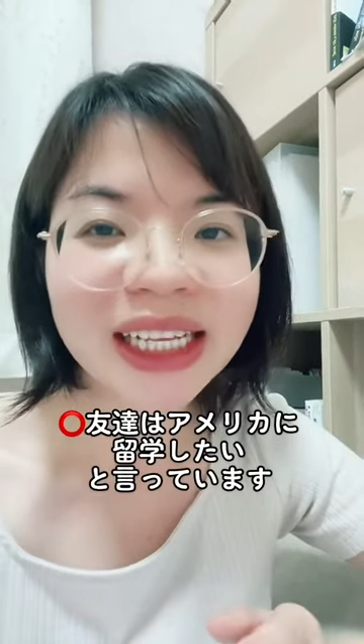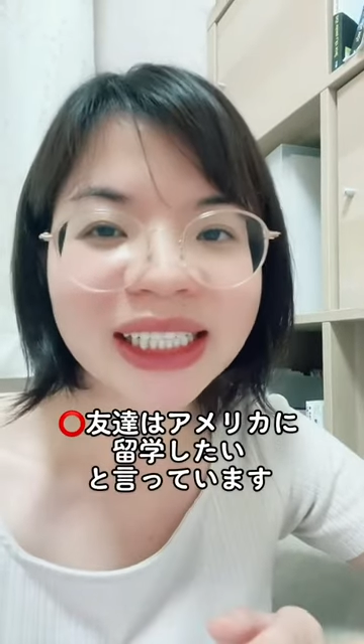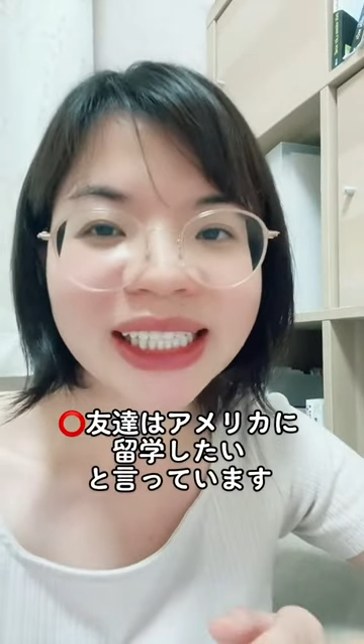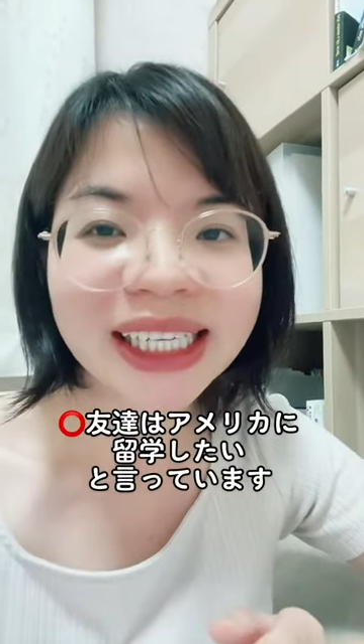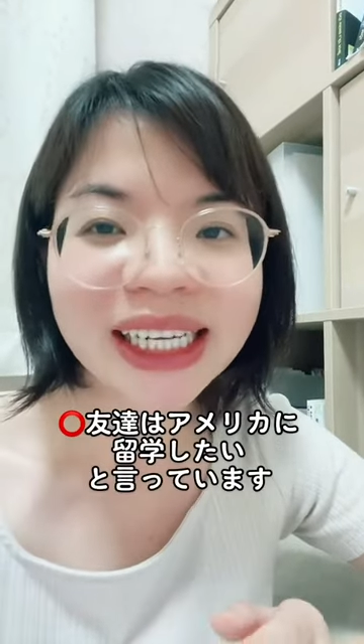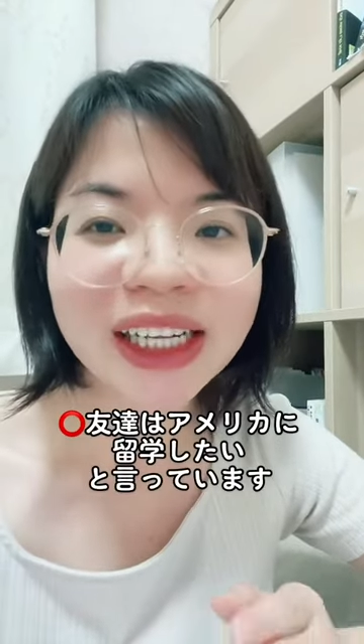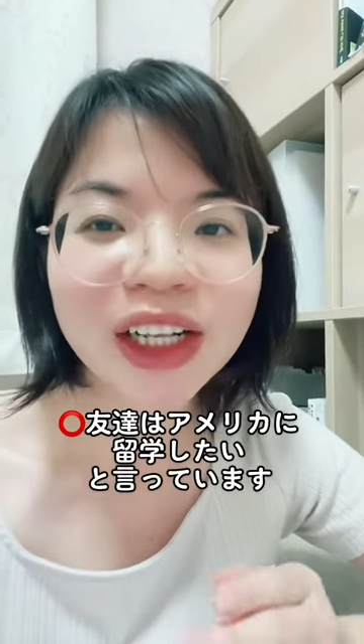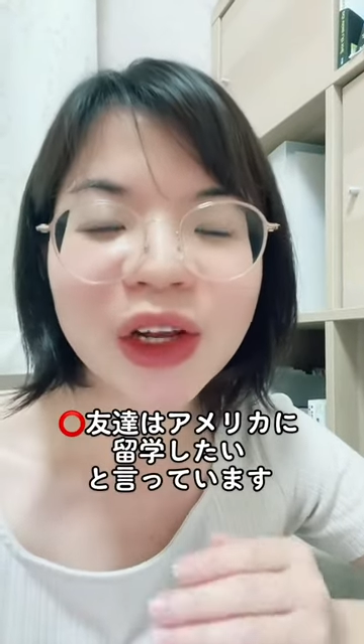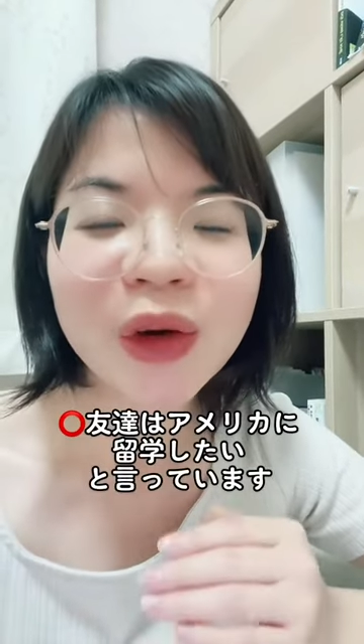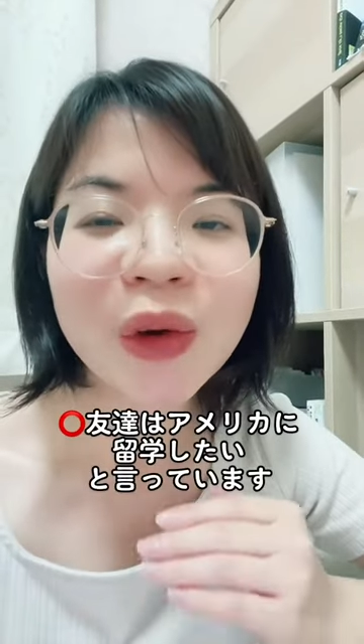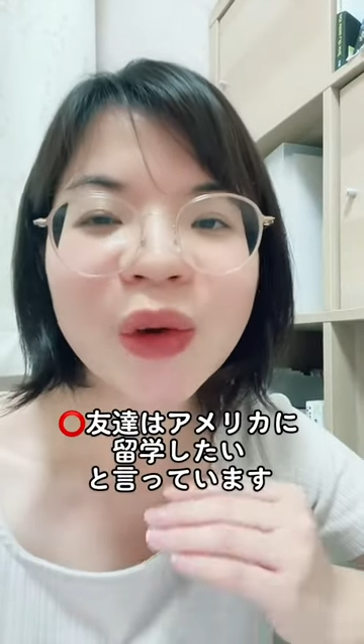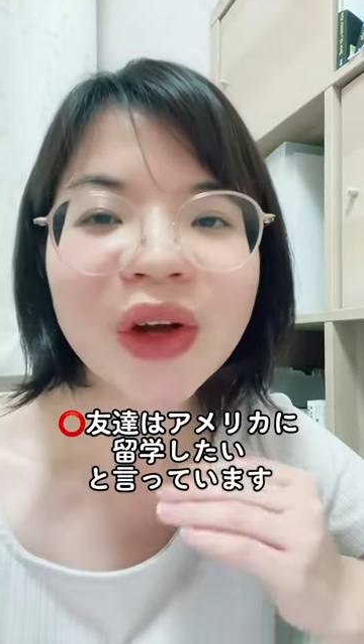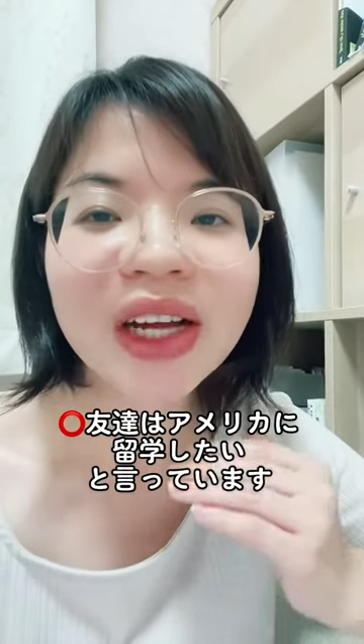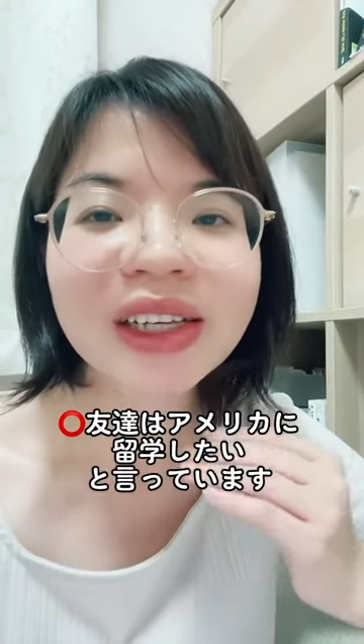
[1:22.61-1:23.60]
ni
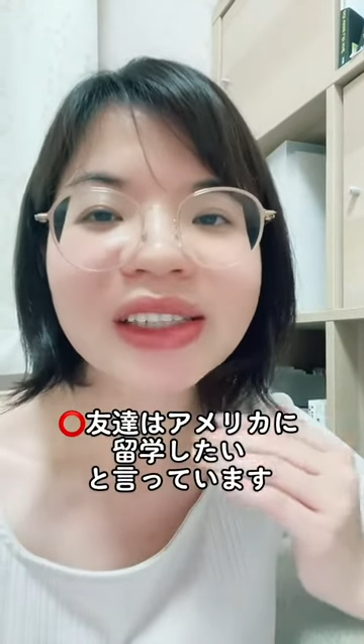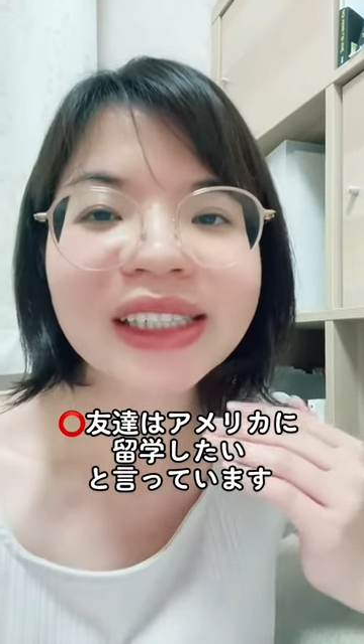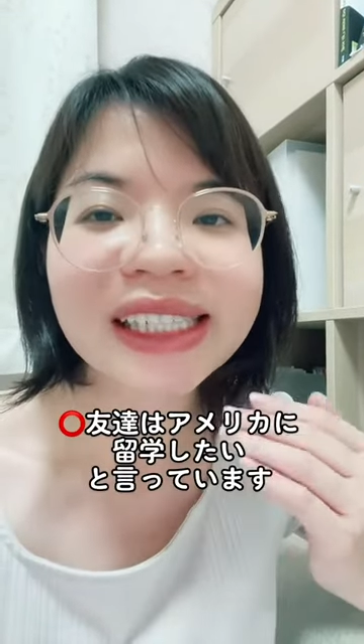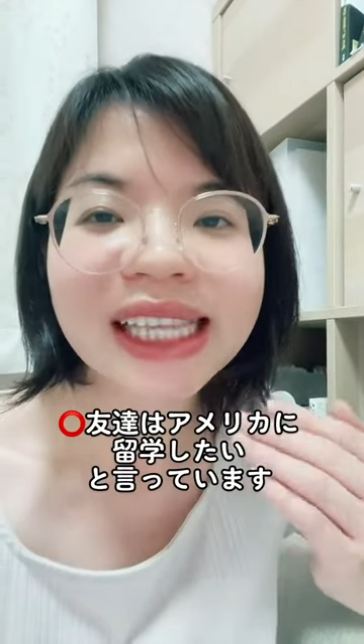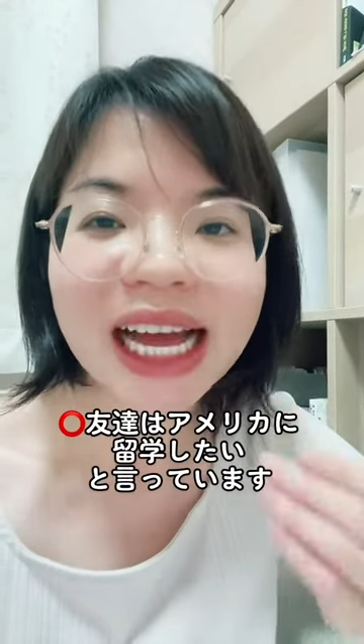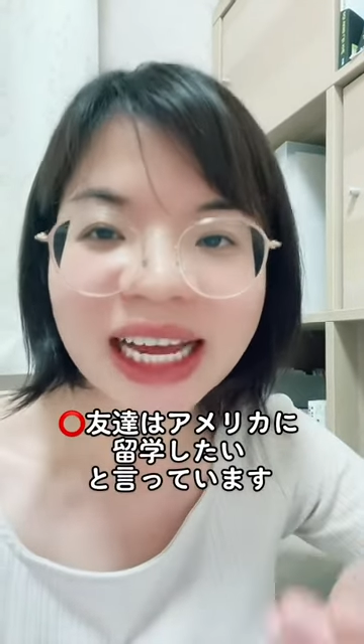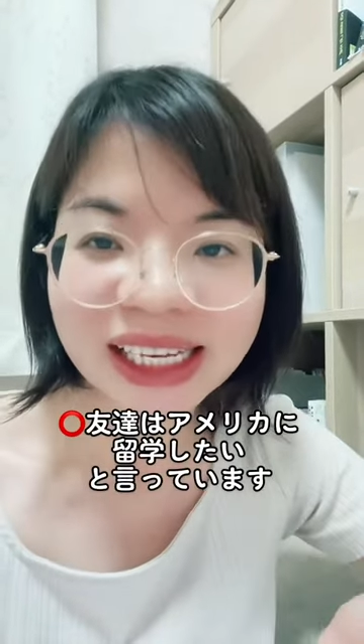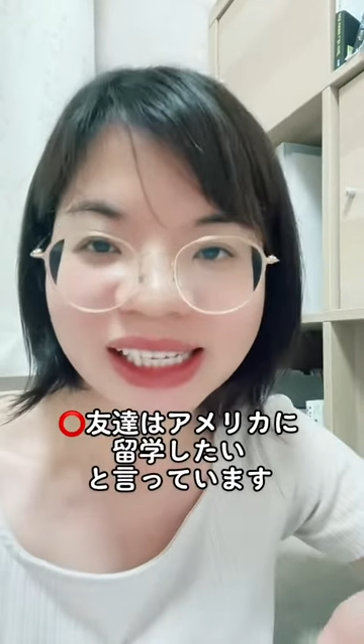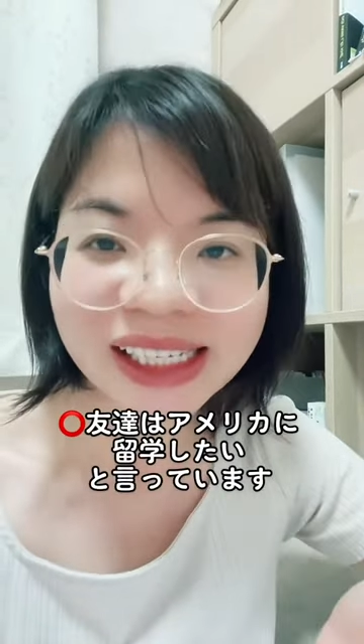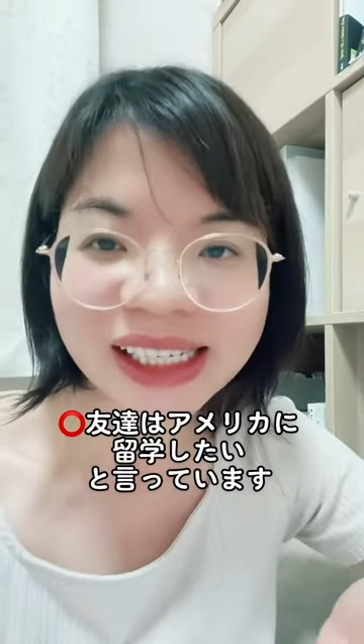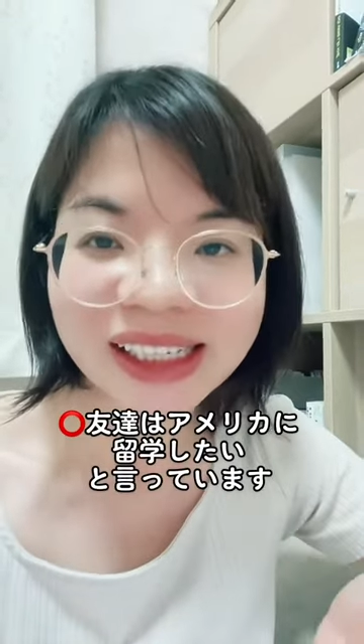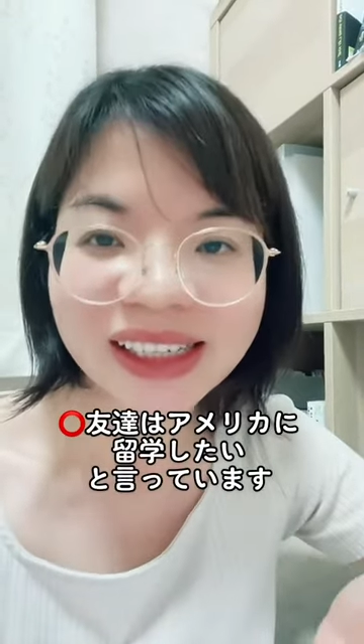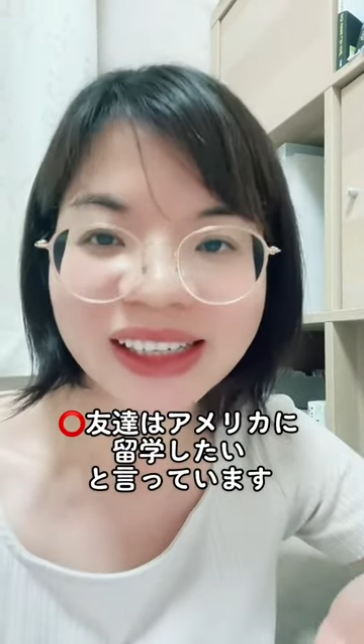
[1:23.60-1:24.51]
ryugaku shitai